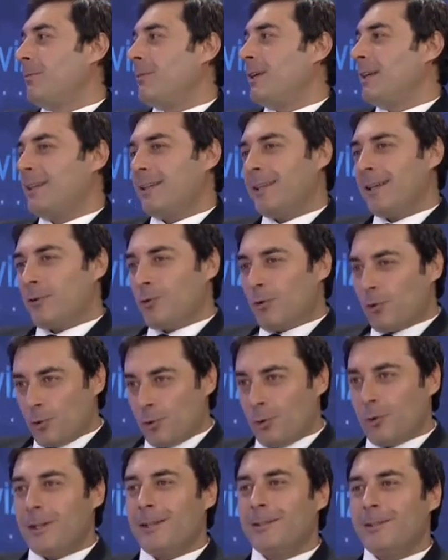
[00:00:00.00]
Belki de en çok
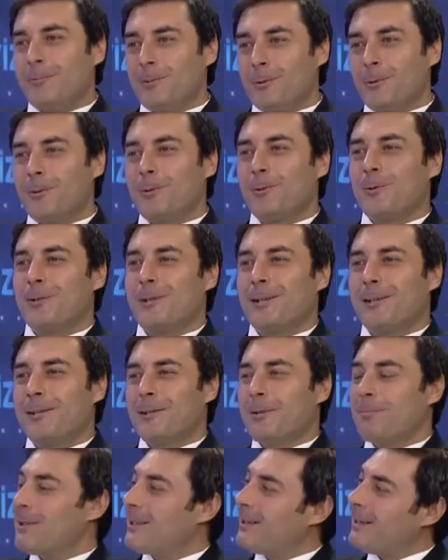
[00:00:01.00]
zorlandığımız
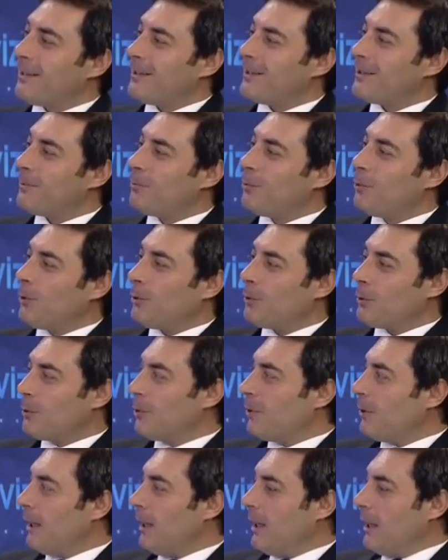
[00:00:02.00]
hususlardan bir tanesi bu
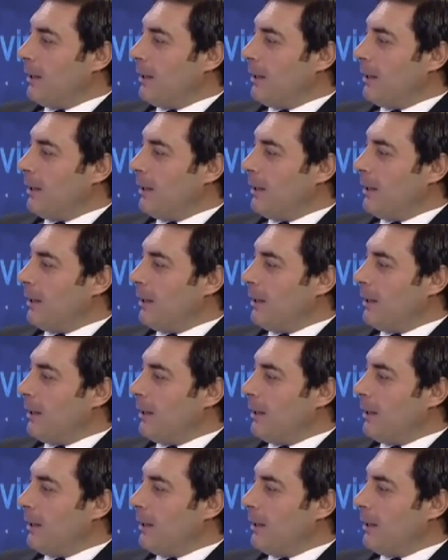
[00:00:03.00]
oldu.